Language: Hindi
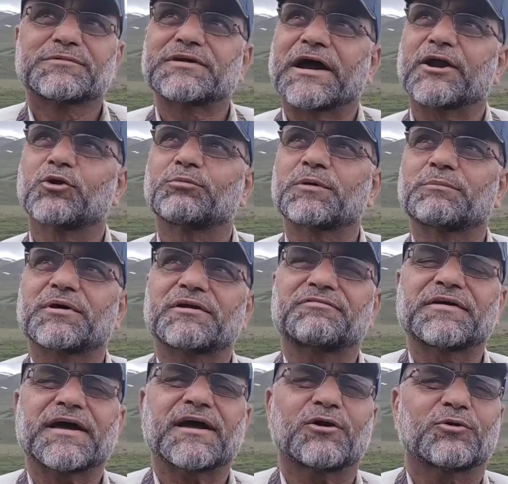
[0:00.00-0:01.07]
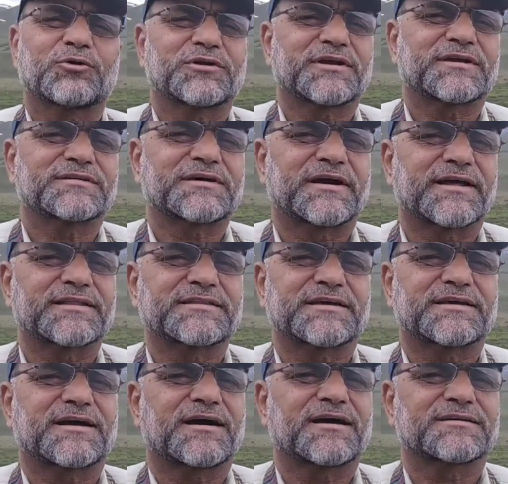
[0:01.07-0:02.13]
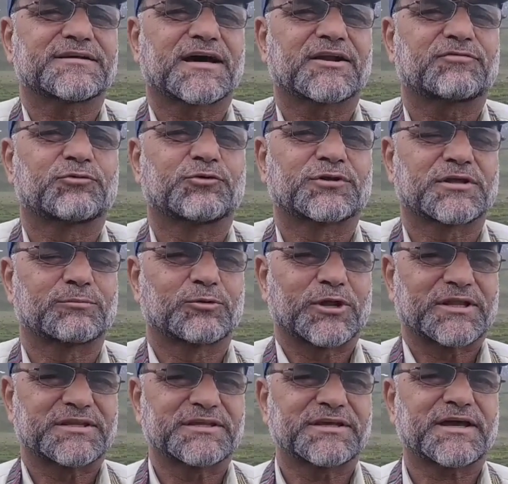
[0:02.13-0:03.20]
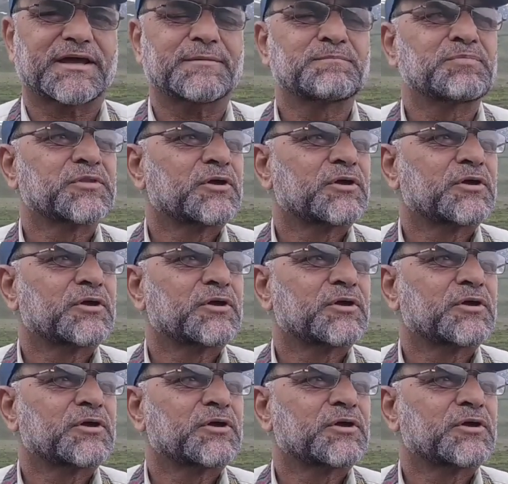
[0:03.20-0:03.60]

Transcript: साइडों पे बर्फ़ है और ये साढ़े तेरह हज़ार फुट की बुलंदी है